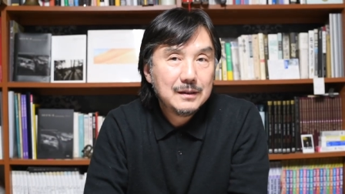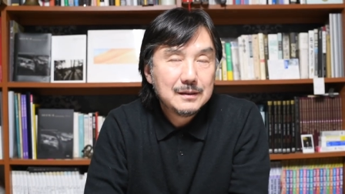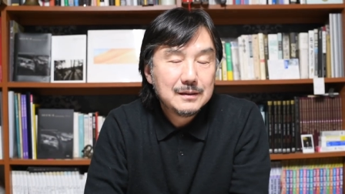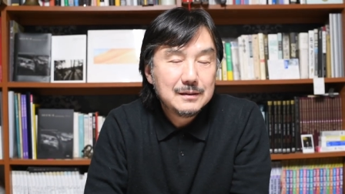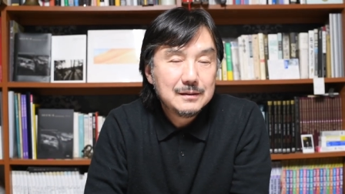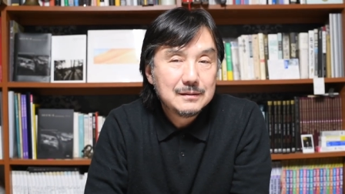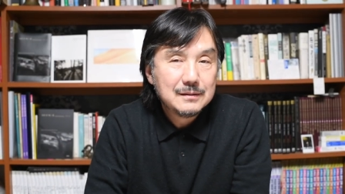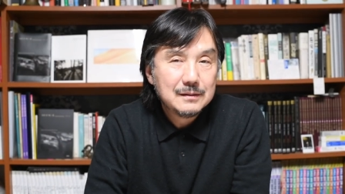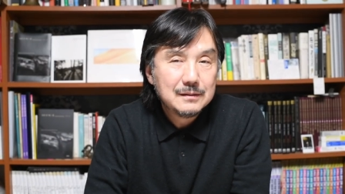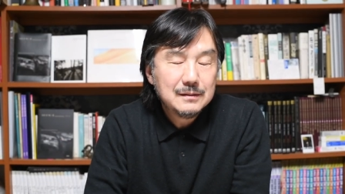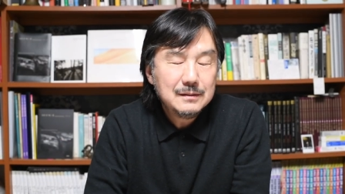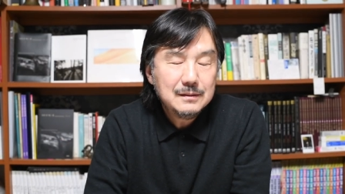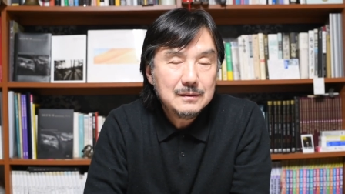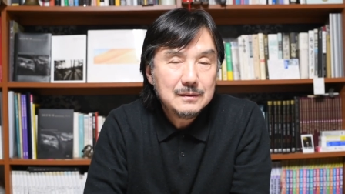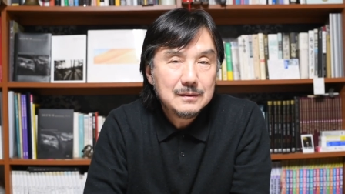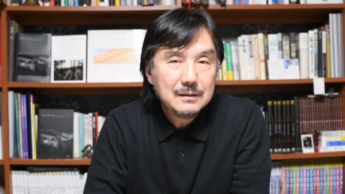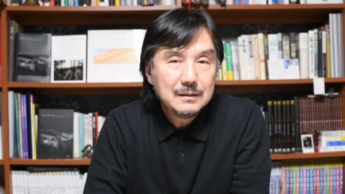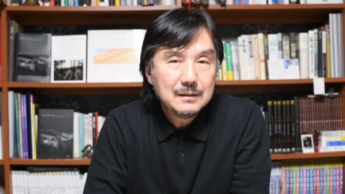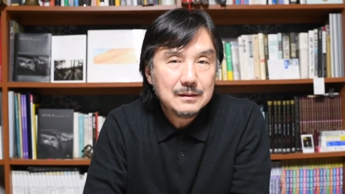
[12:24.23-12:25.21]

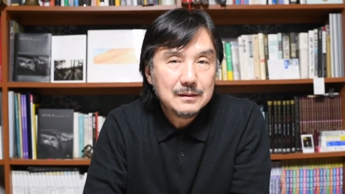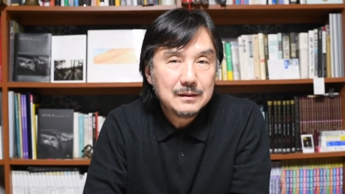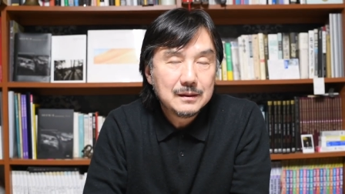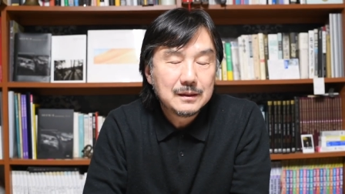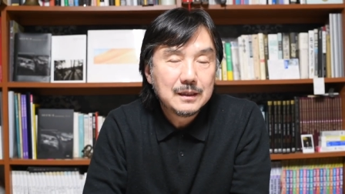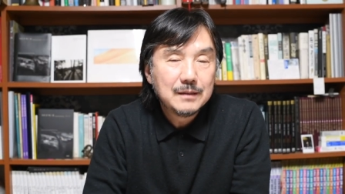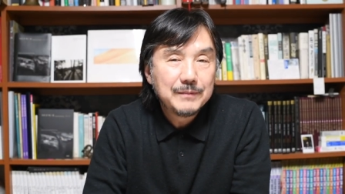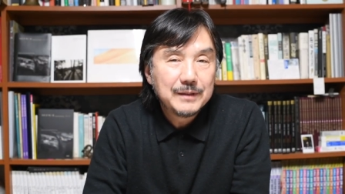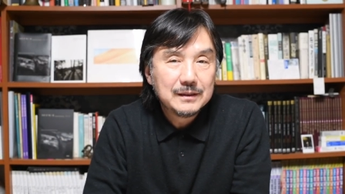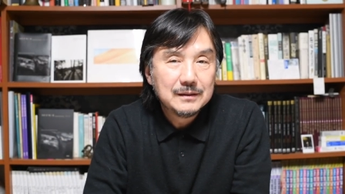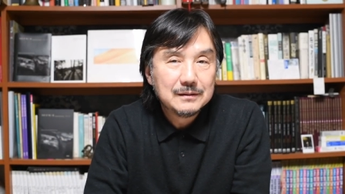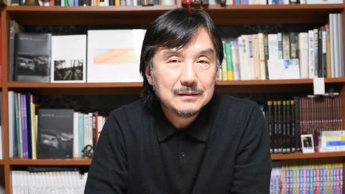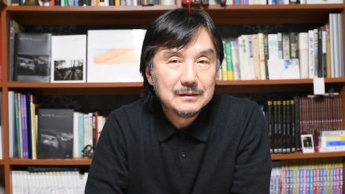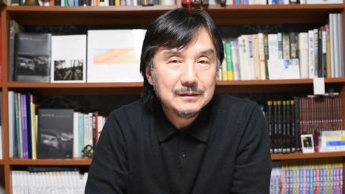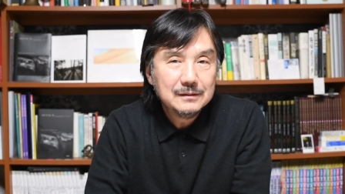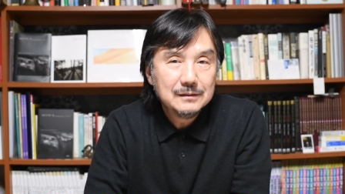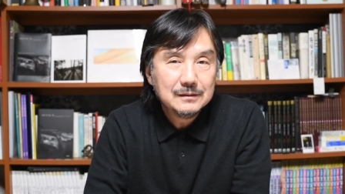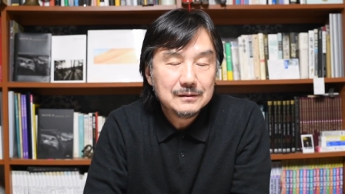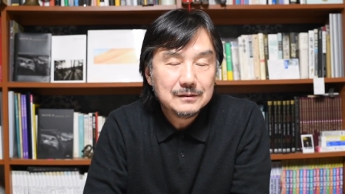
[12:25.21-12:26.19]
시선을 있게
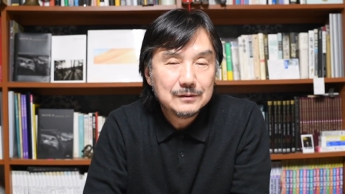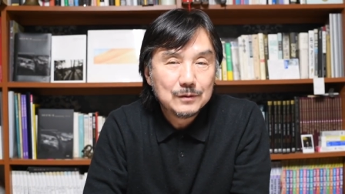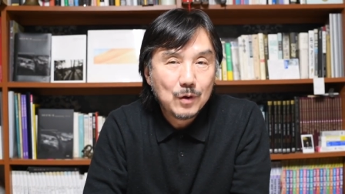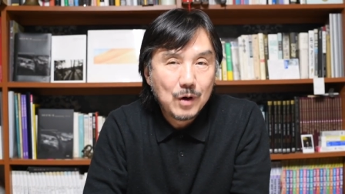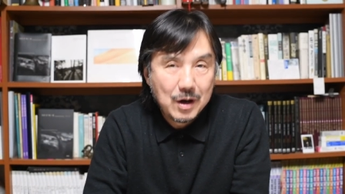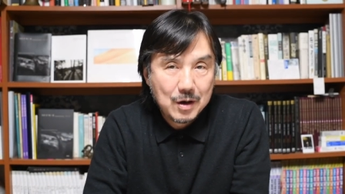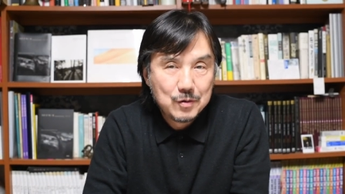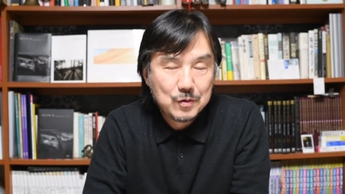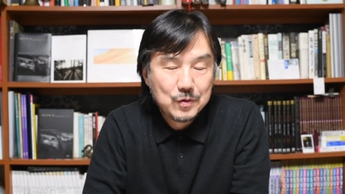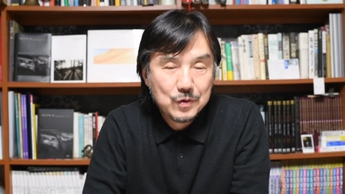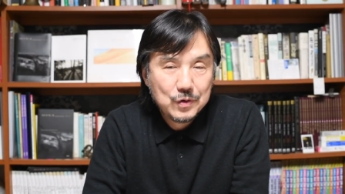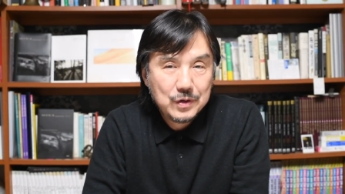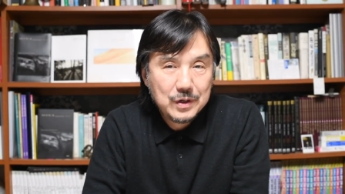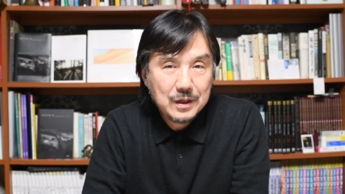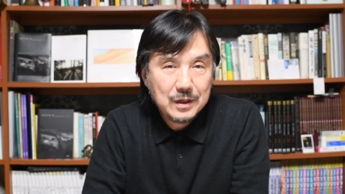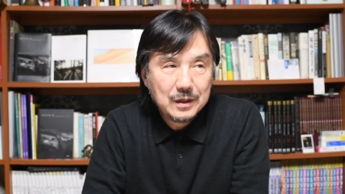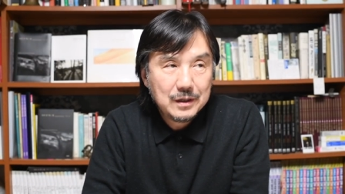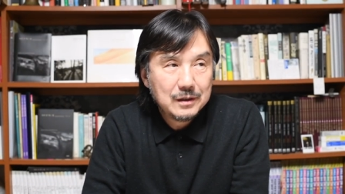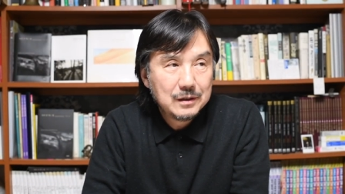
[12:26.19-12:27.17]
만드는 노하우.
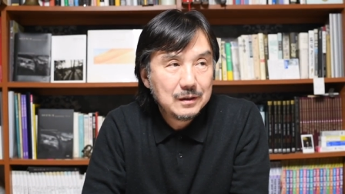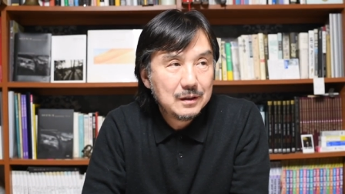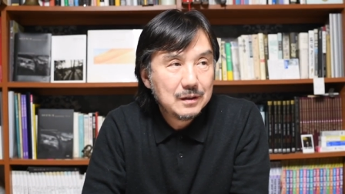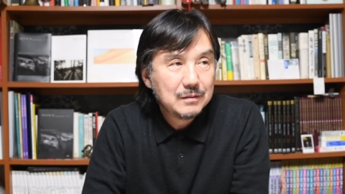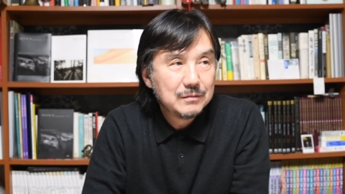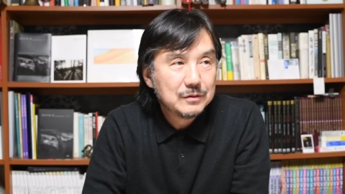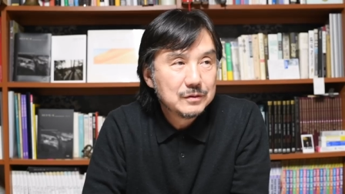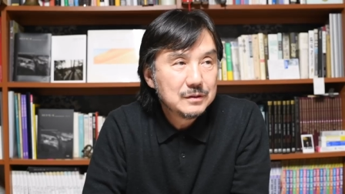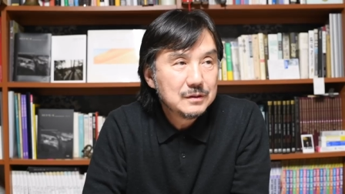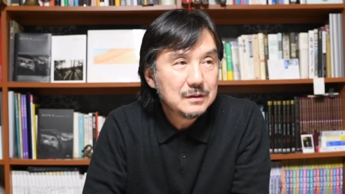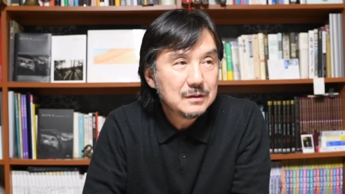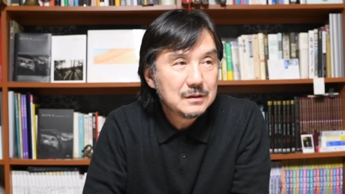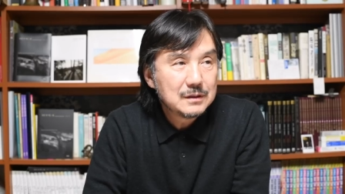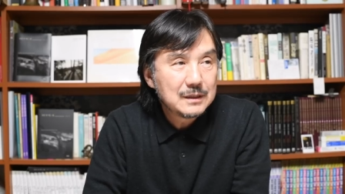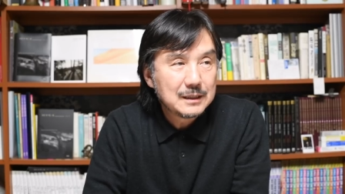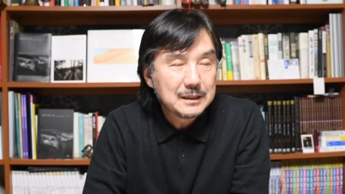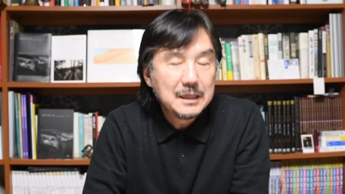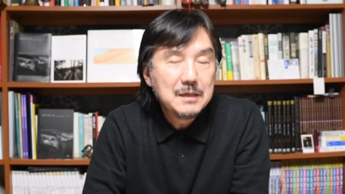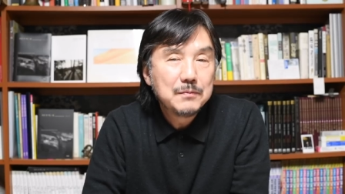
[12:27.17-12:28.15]
이런 걸 여러분
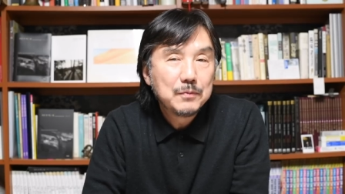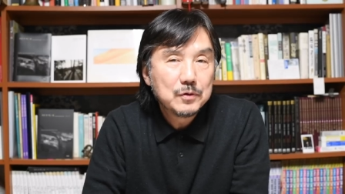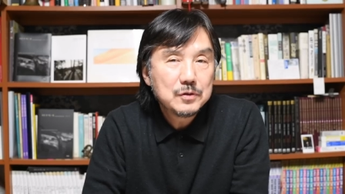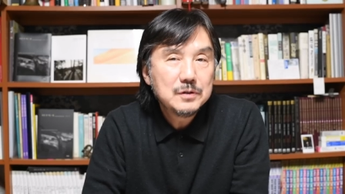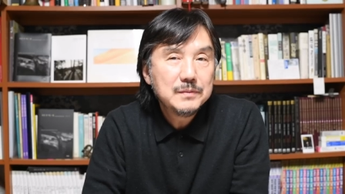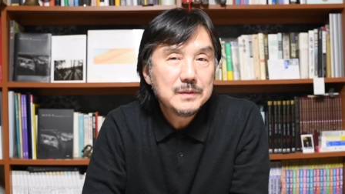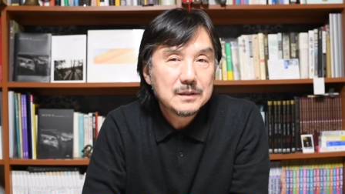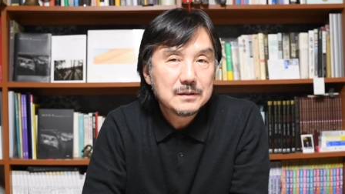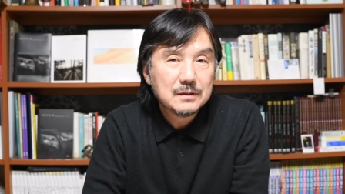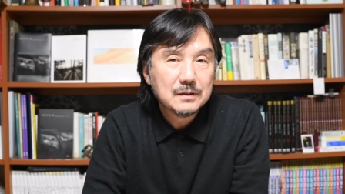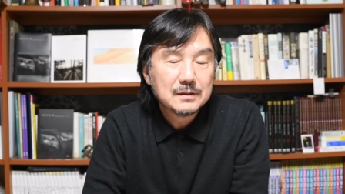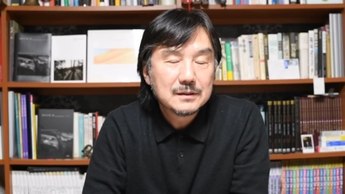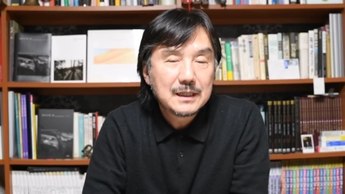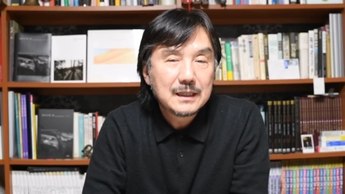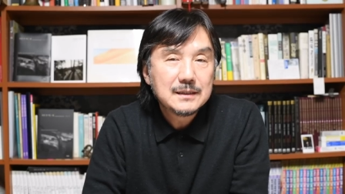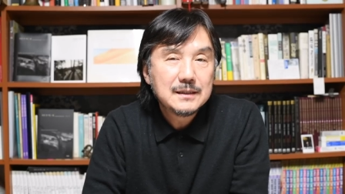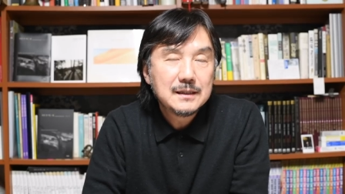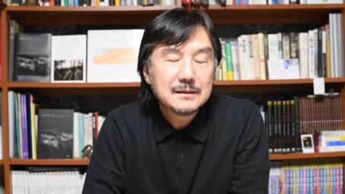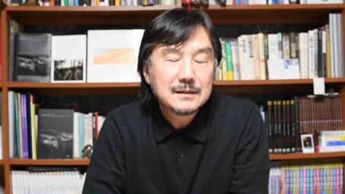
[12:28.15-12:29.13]
자세히 보시면서
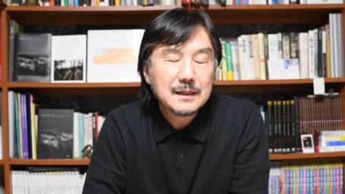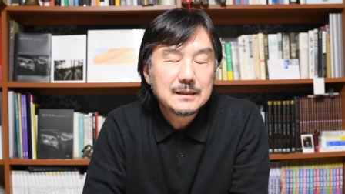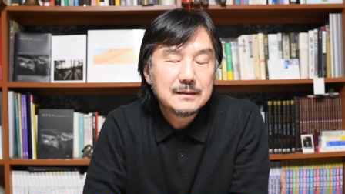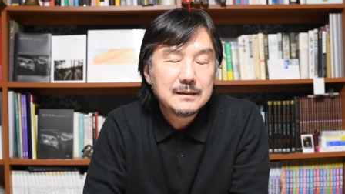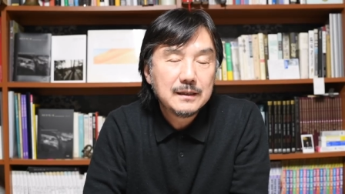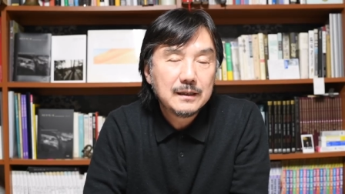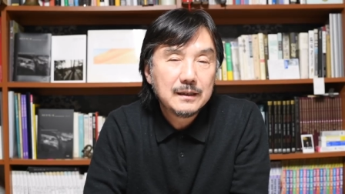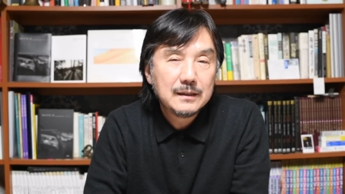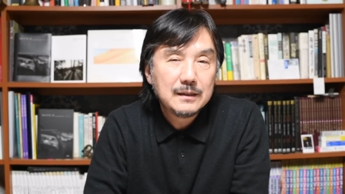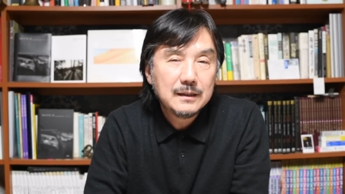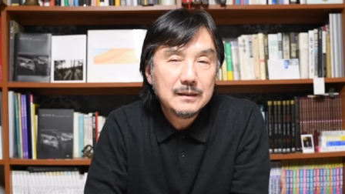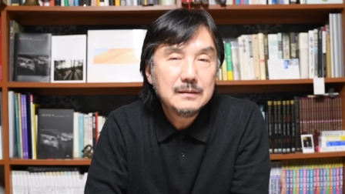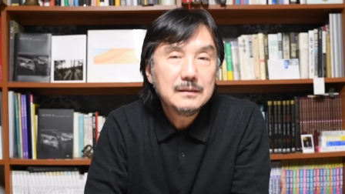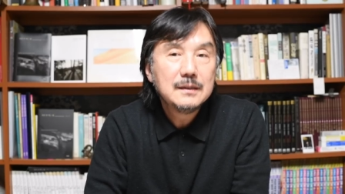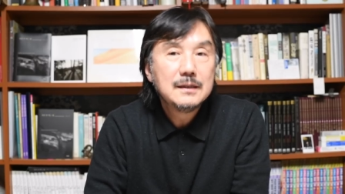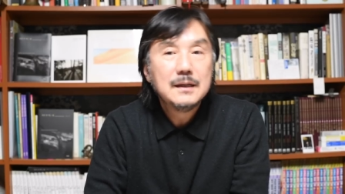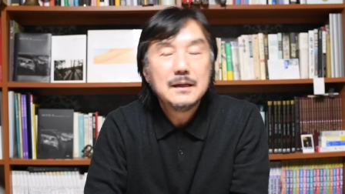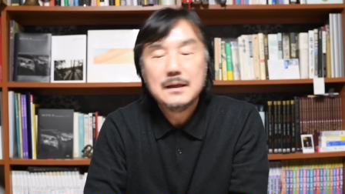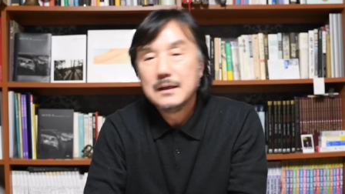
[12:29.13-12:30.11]
자신의
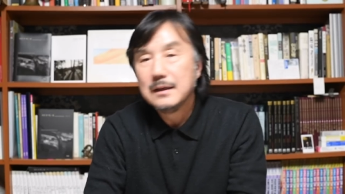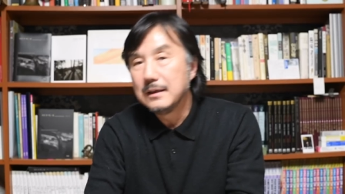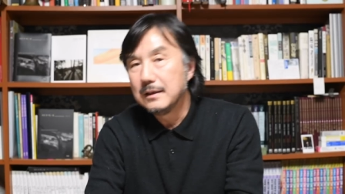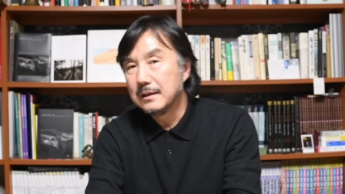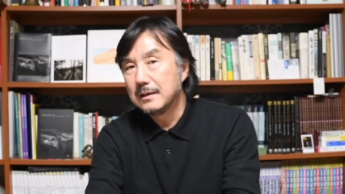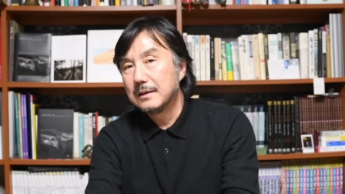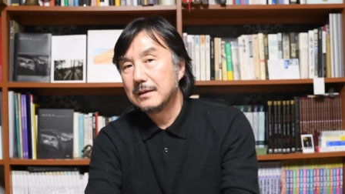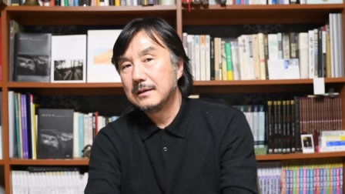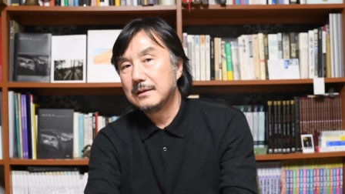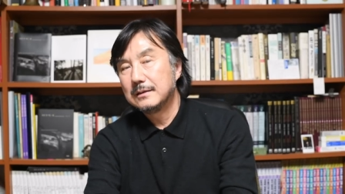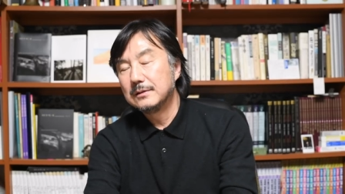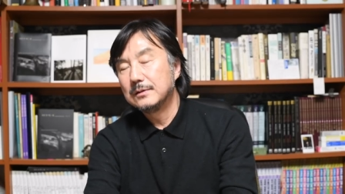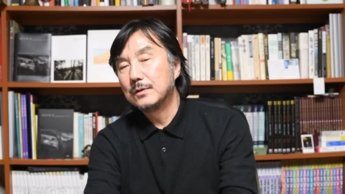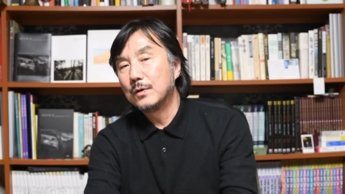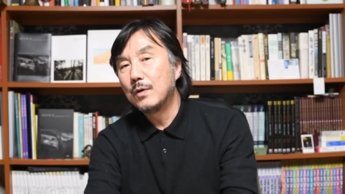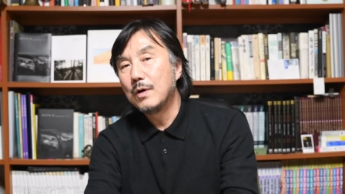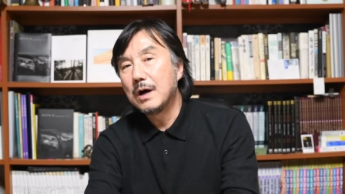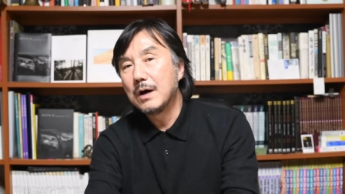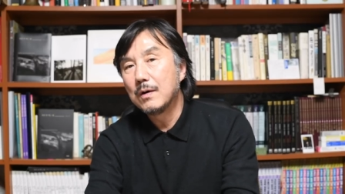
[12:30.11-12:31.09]
사진에는 이런
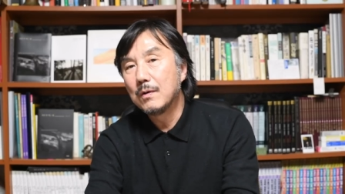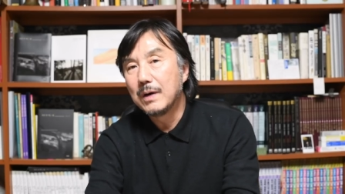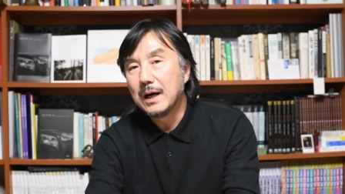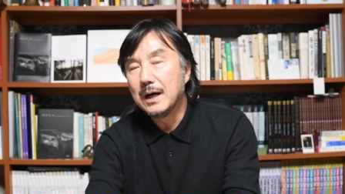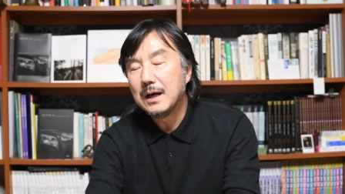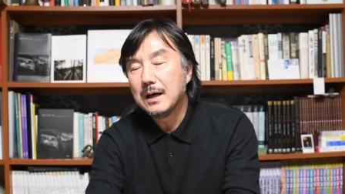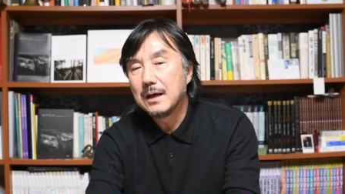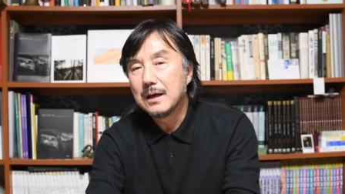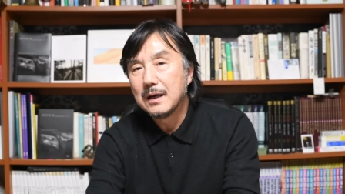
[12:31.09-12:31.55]
노하우가